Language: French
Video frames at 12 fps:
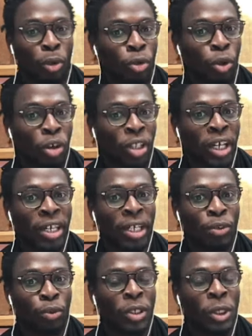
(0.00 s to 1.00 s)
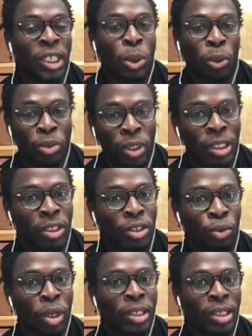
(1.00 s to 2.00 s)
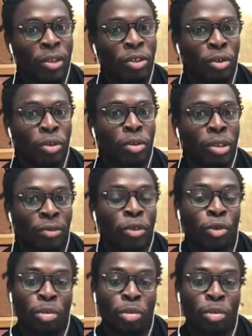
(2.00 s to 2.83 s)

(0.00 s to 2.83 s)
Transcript: de retour en arrière, soit je réussis, soit ça va être, euh, ça va être